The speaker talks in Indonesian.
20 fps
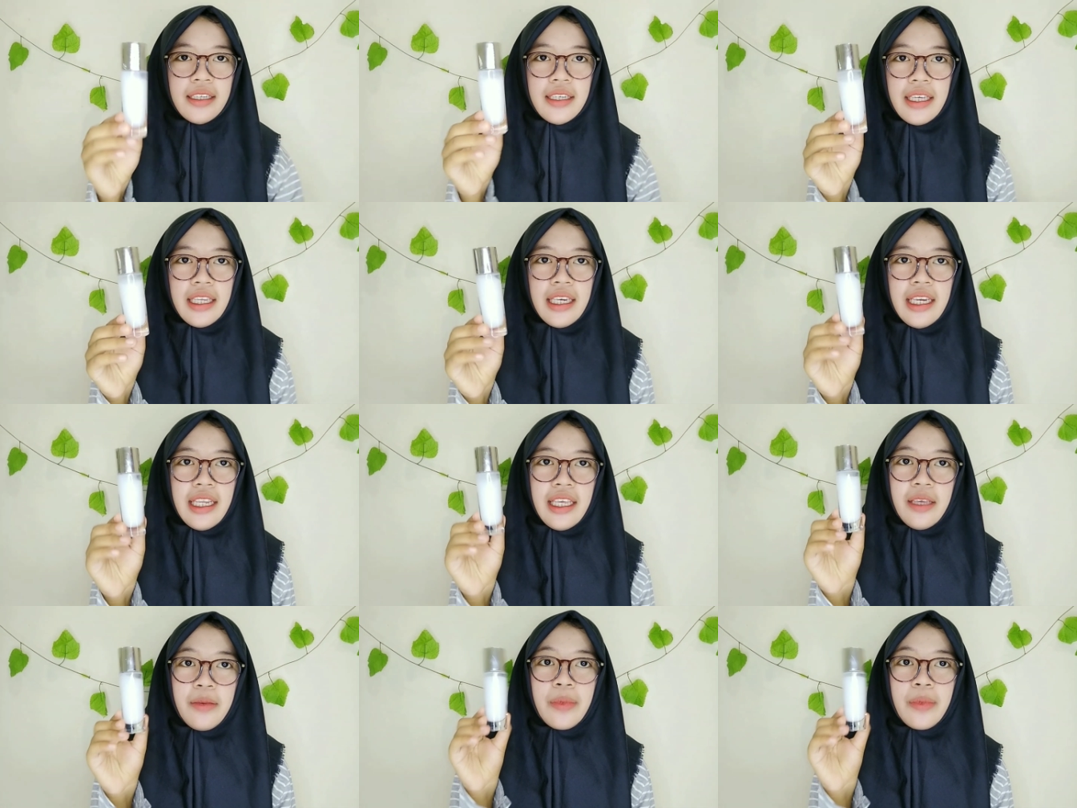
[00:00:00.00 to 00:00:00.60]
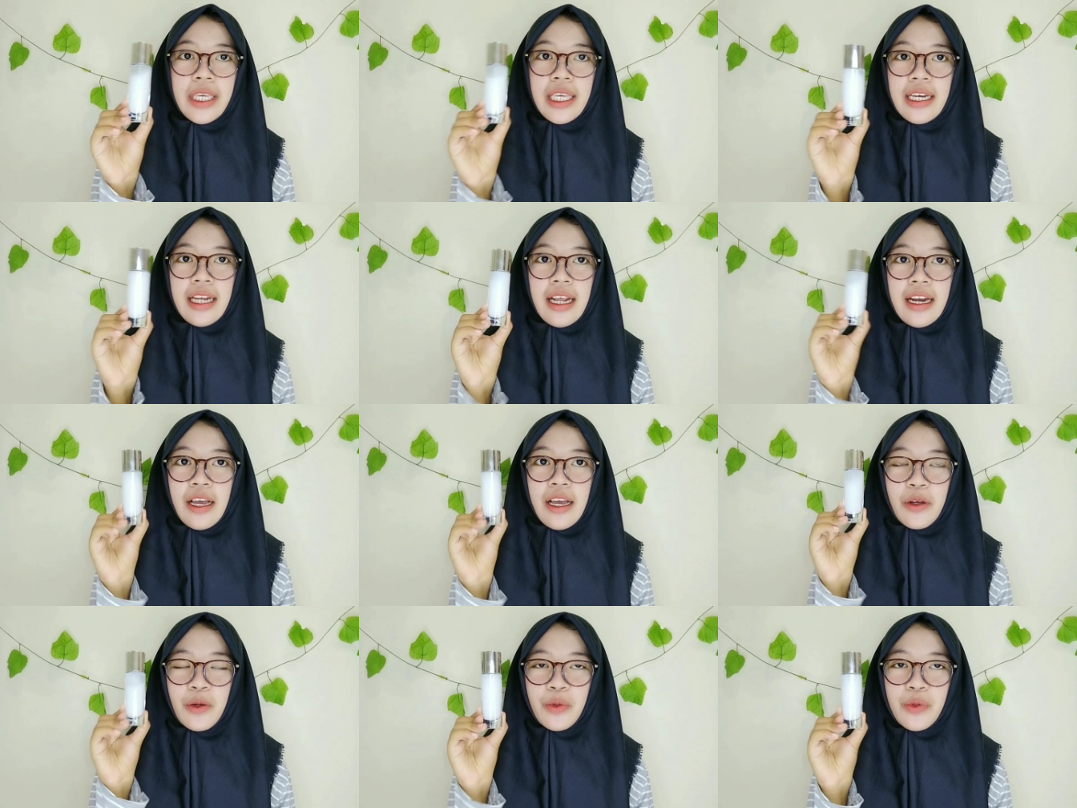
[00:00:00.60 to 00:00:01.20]
Ini bikinan
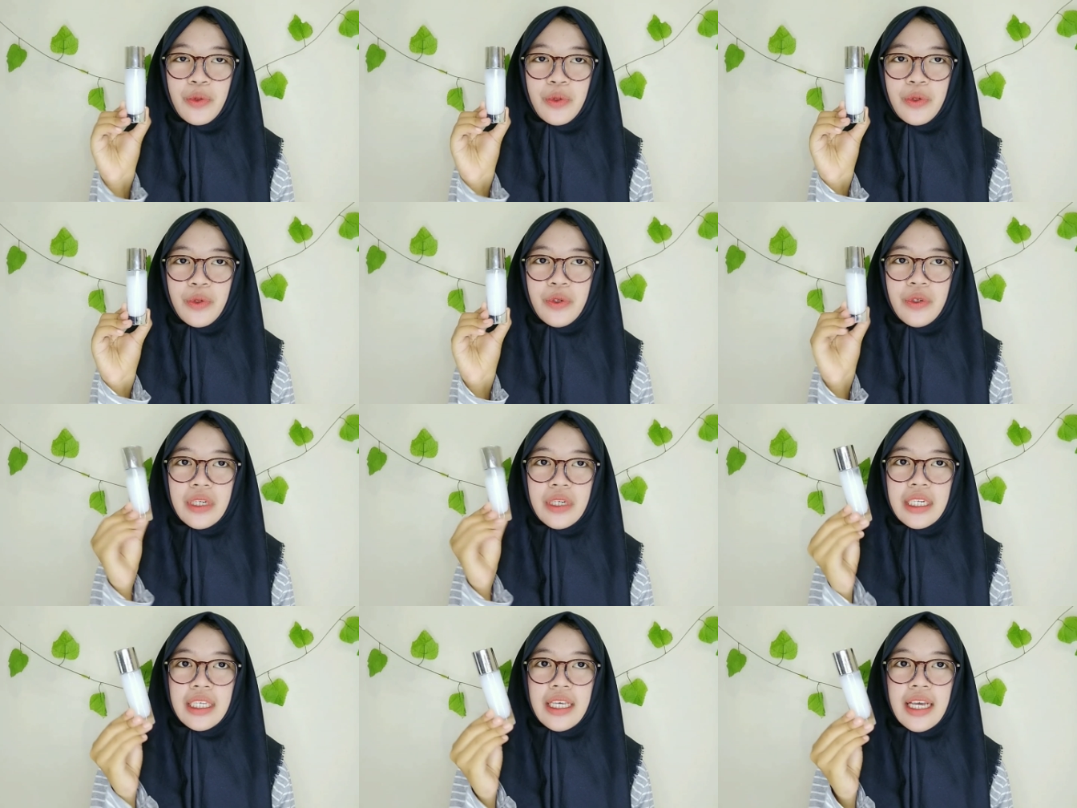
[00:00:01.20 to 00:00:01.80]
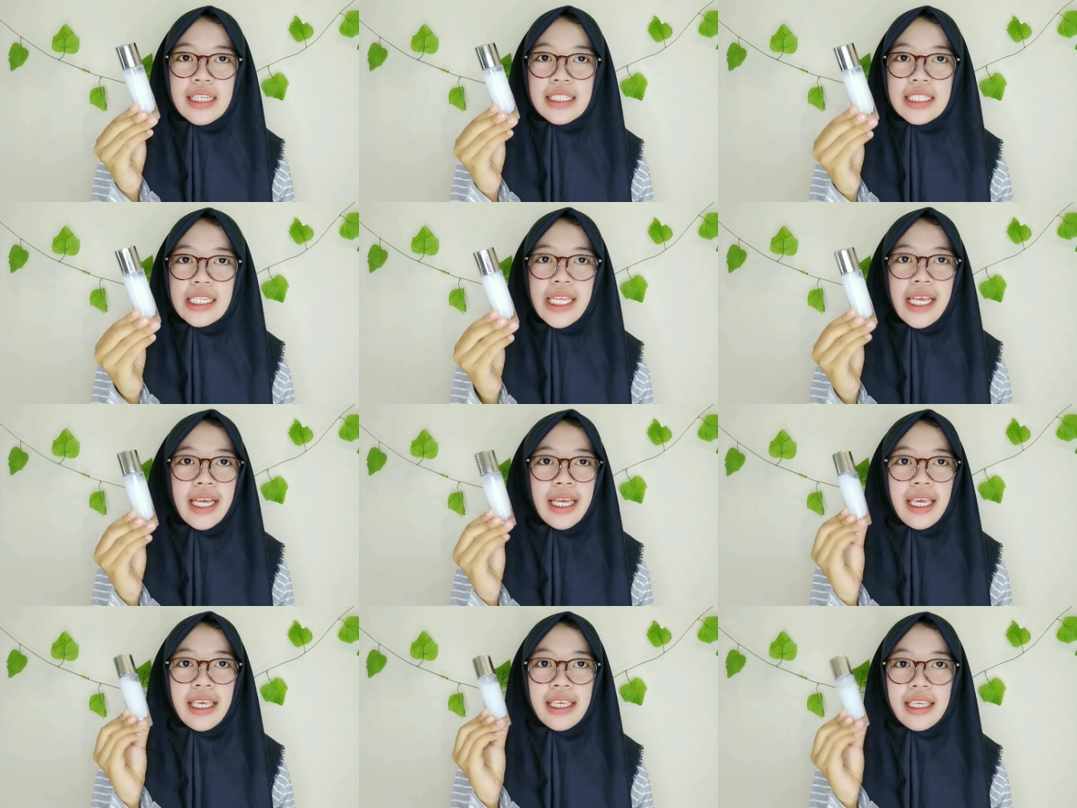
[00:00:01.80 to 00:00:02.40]
aku, dia
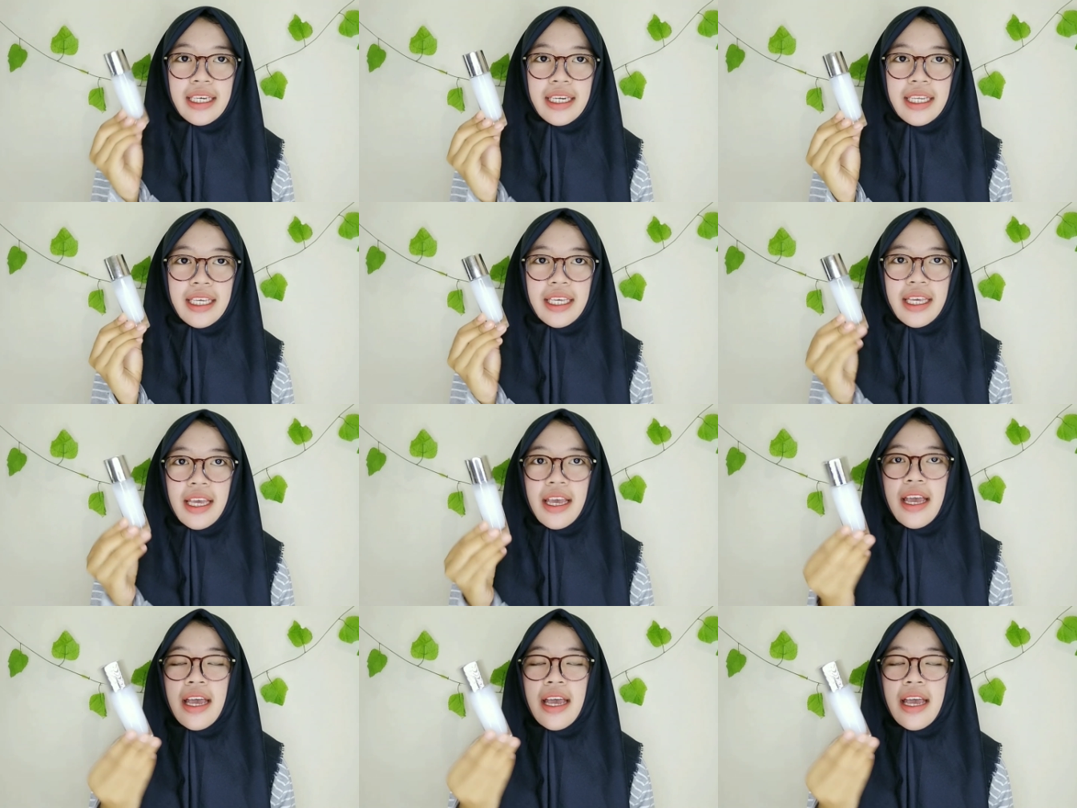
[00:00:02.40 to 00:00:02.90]
hasilnya kayak gini.